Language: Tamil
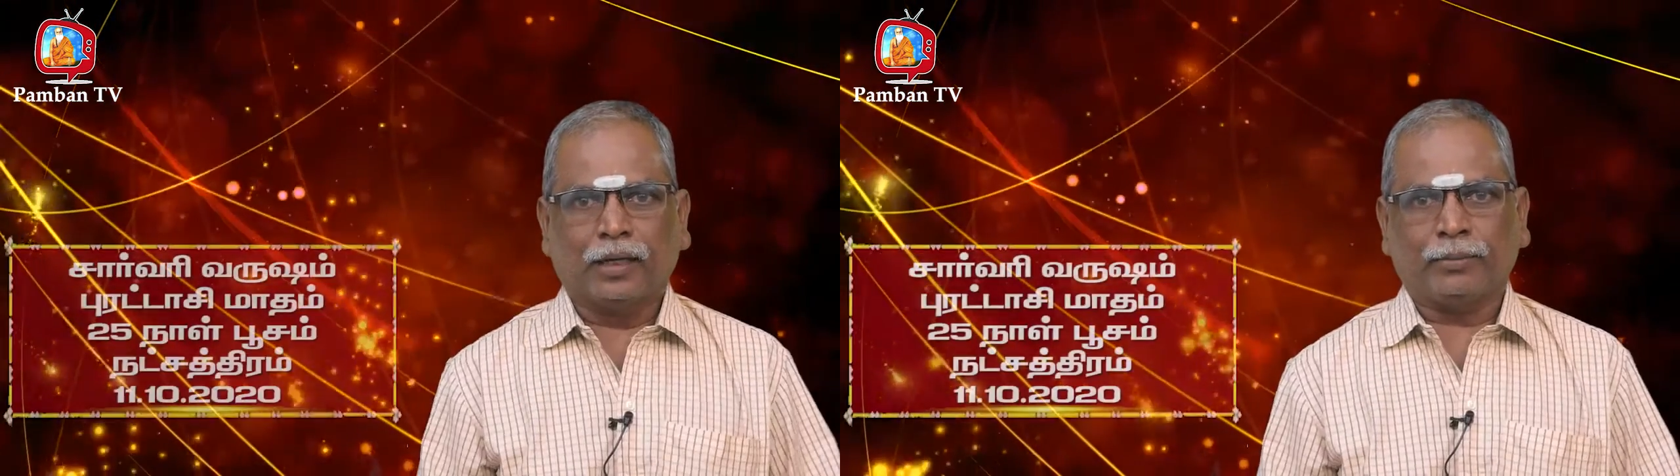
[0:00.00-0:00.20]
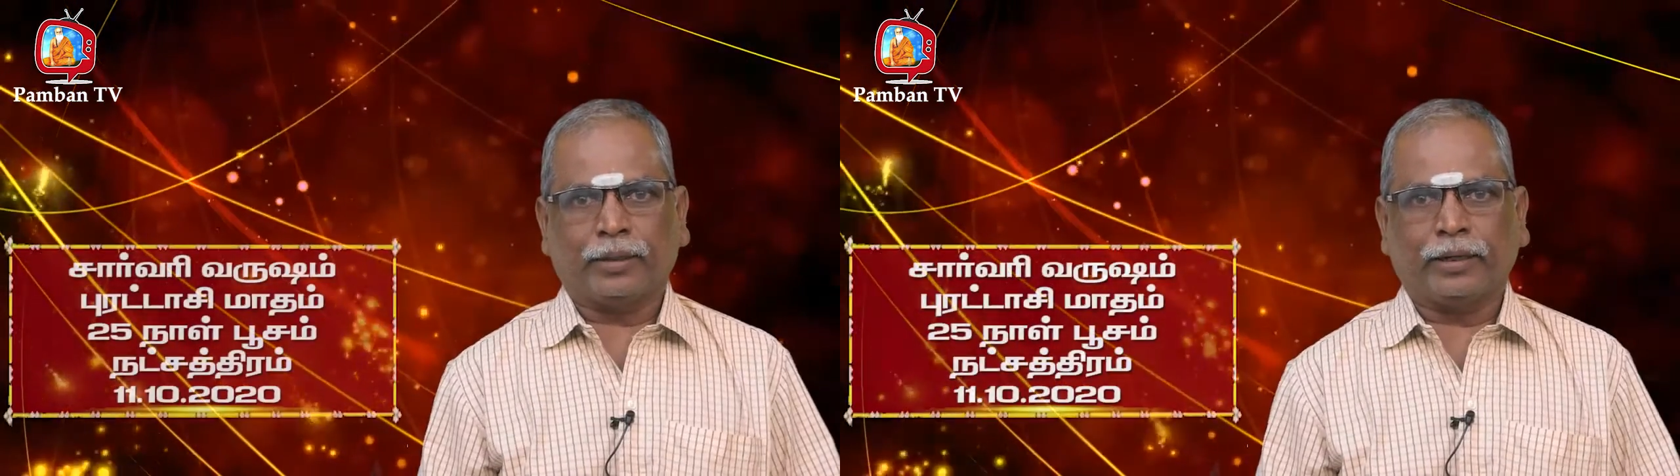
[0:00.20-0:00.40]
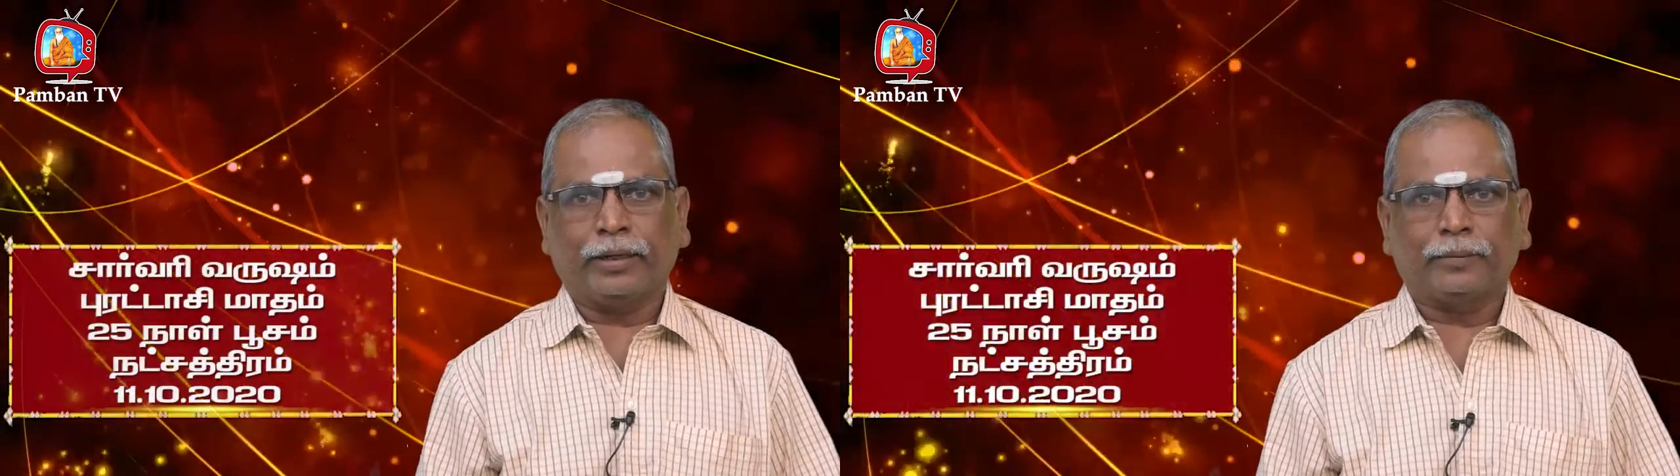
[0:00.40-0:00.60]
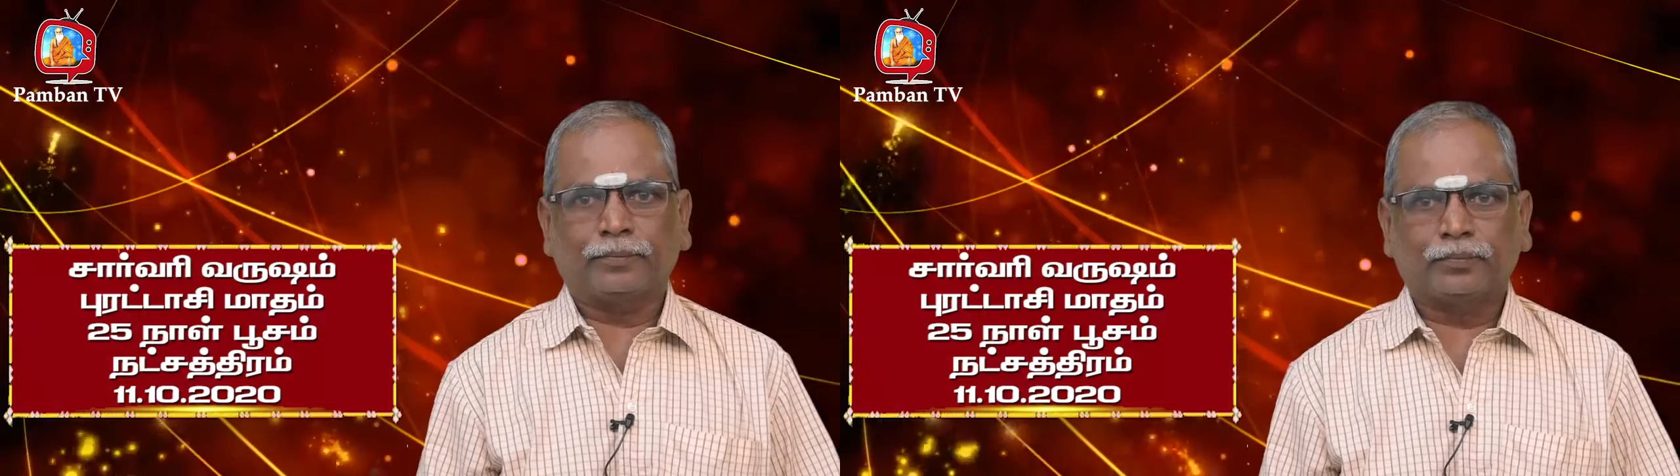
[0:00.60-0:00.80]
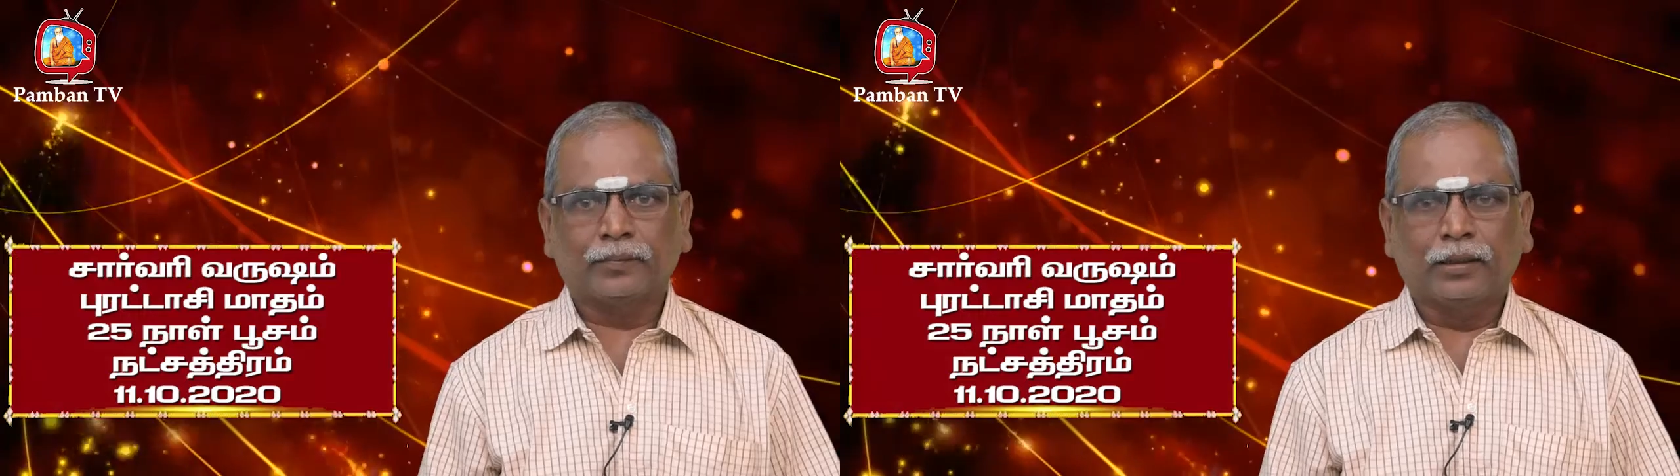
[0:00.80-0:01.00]
அன்பர்களே
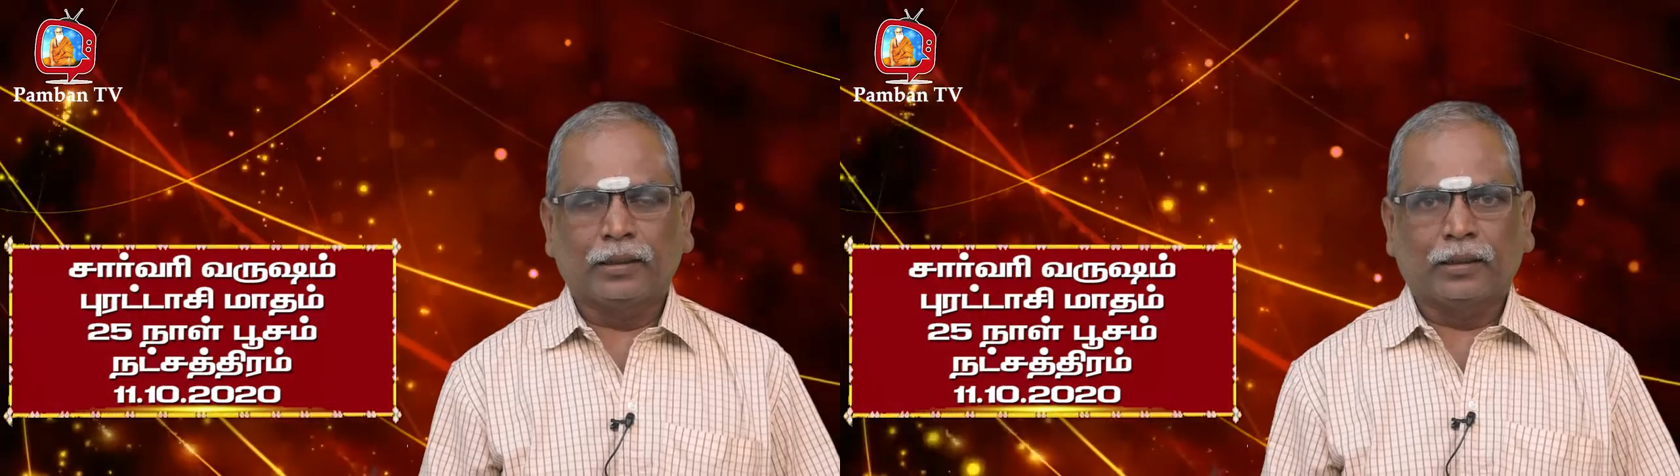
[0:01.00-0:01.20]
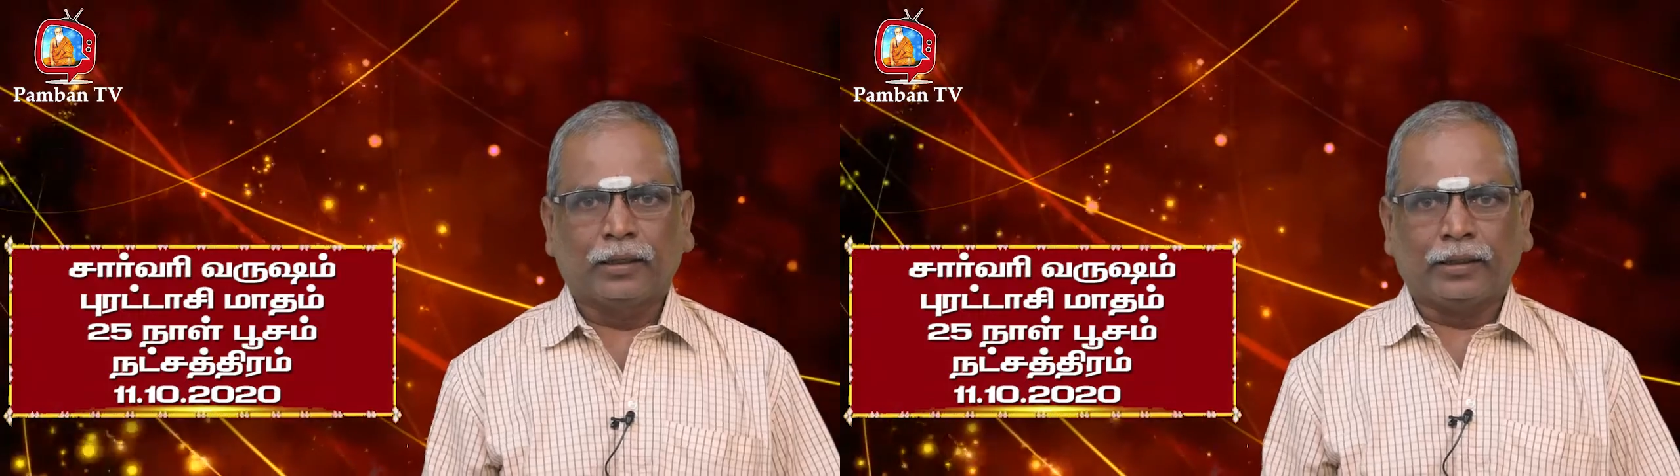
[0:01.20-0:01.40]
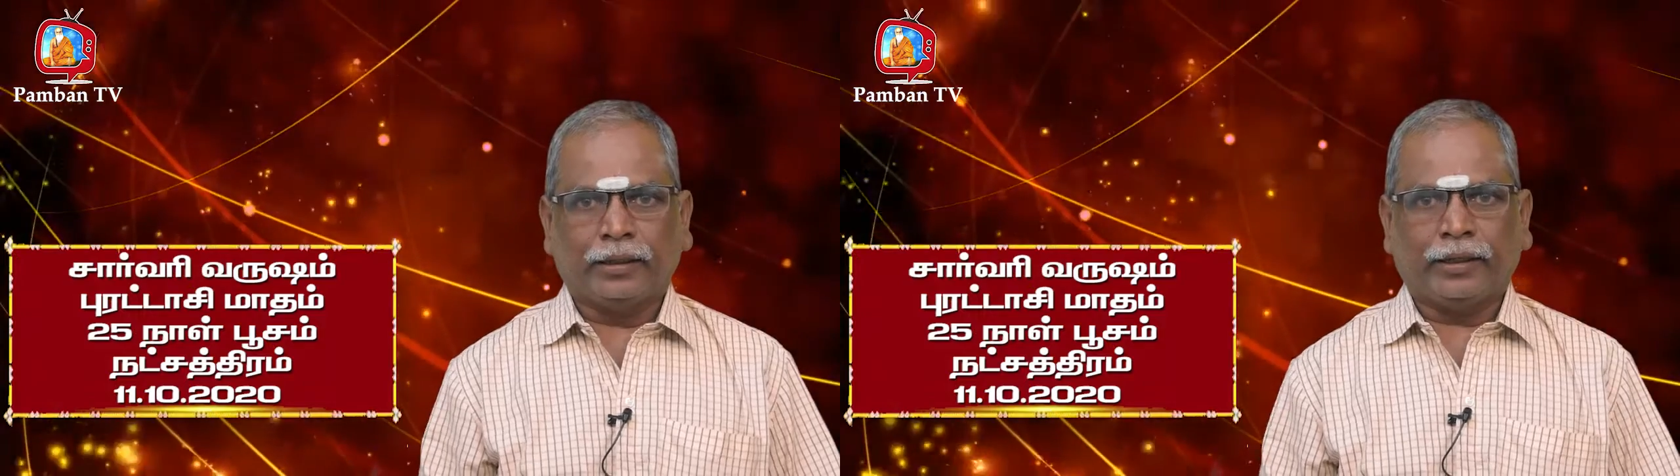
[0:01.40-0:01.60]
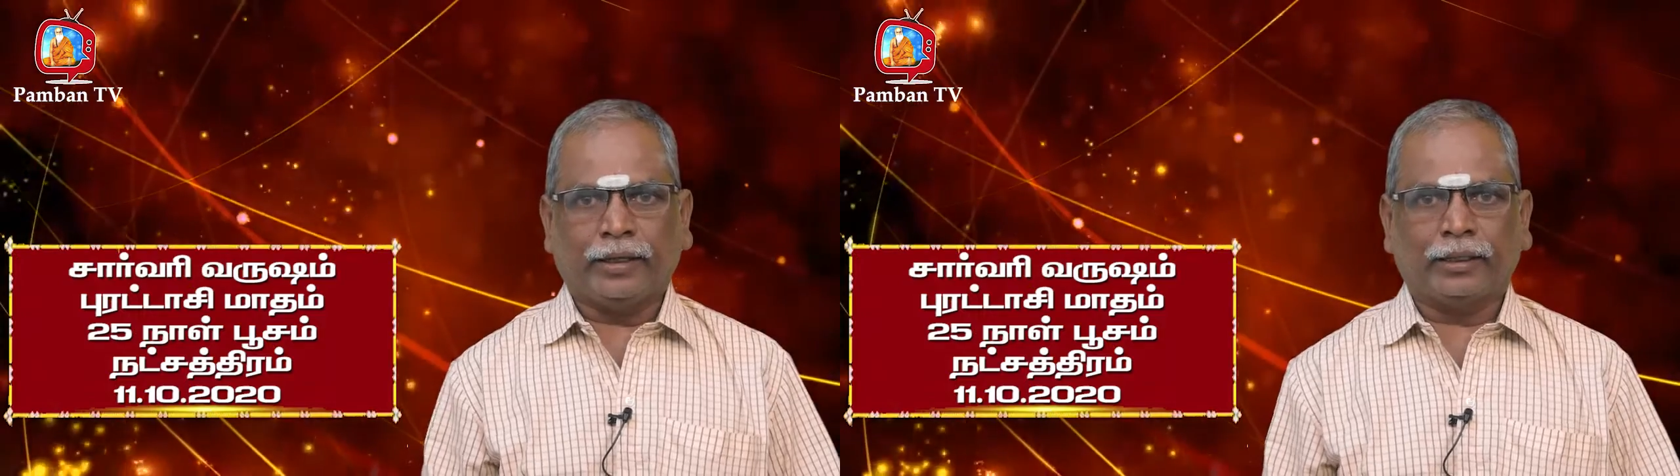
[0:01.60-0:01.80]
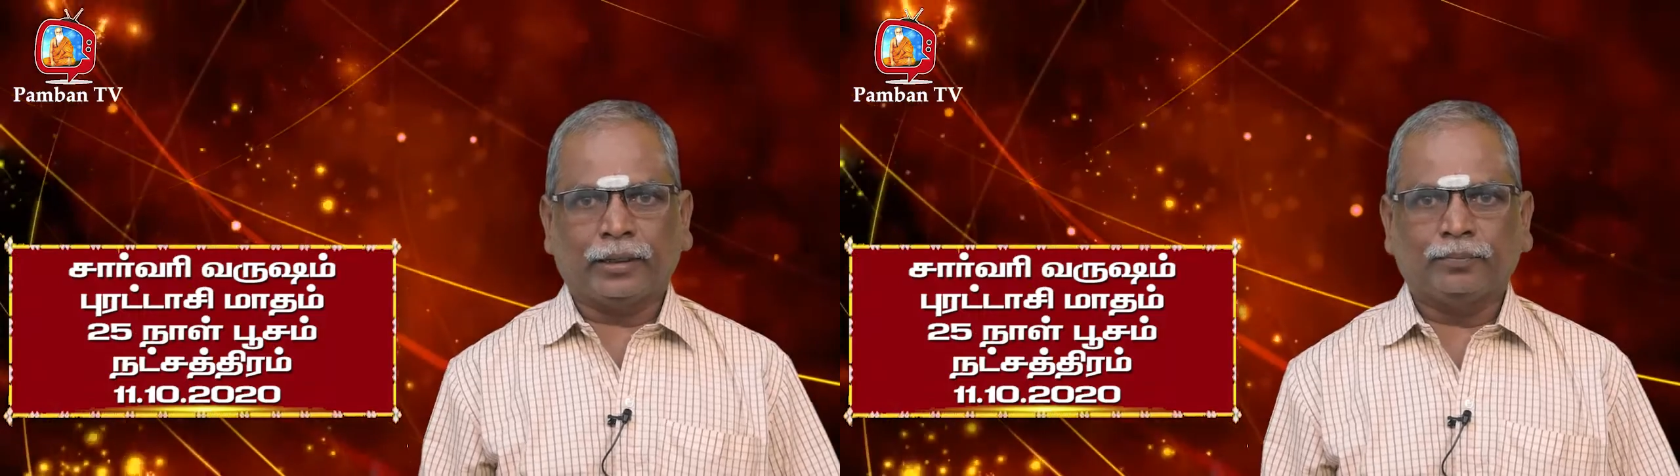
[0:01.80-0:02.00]

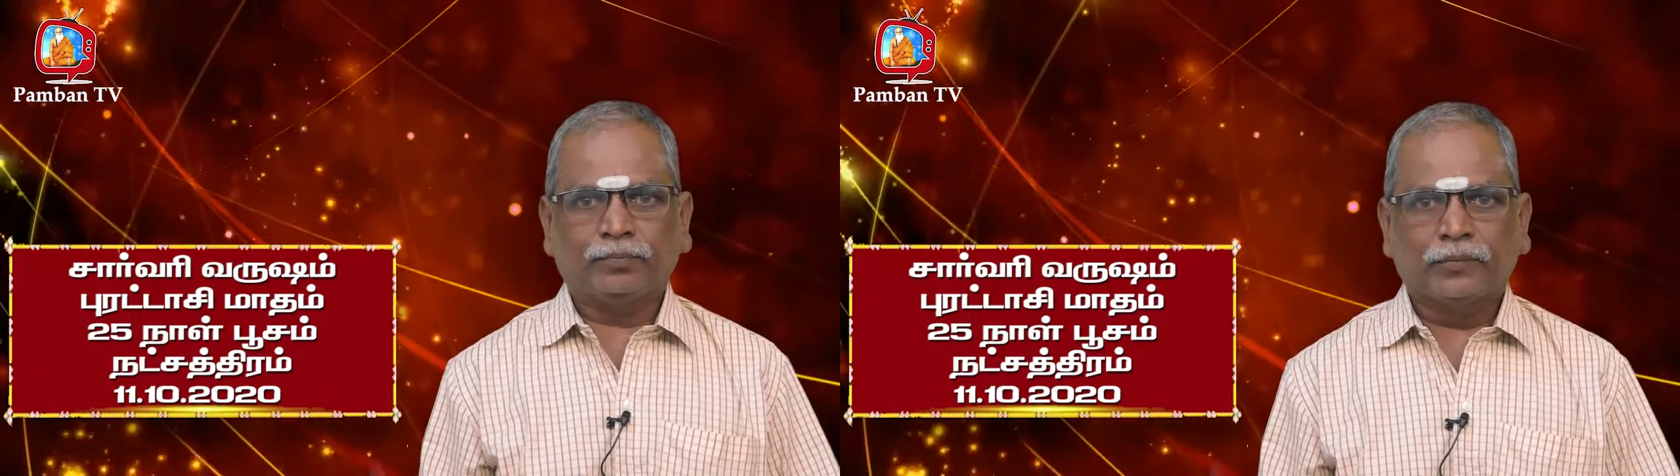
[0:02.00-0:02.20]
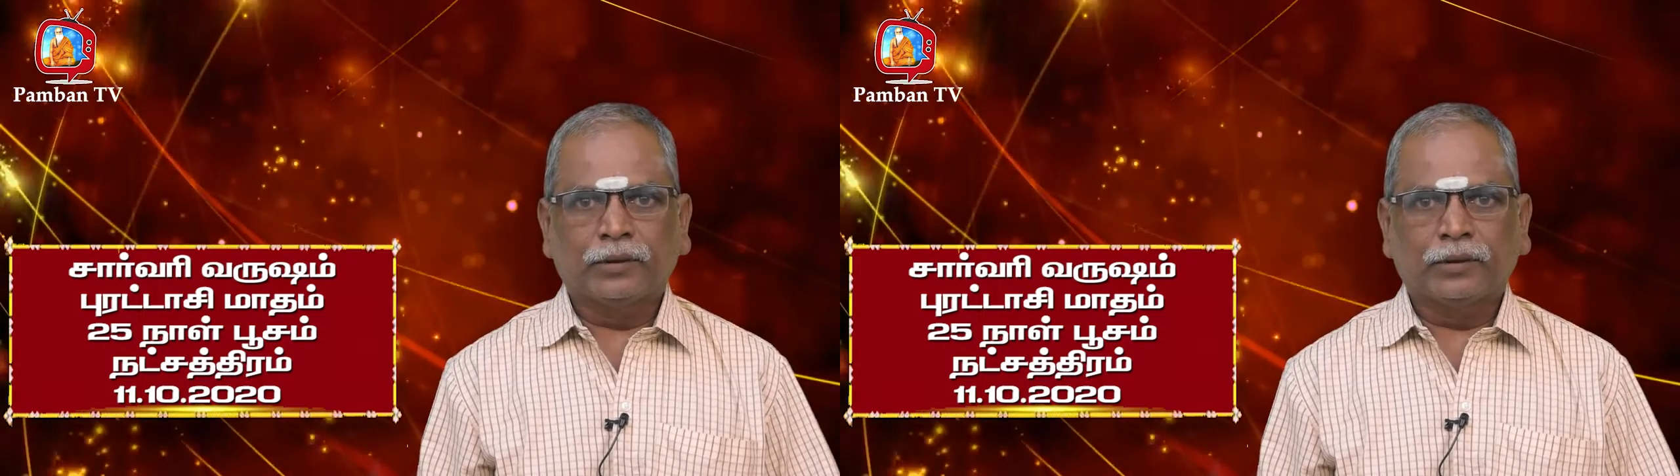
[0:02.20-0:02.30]
இன்றைய தினம்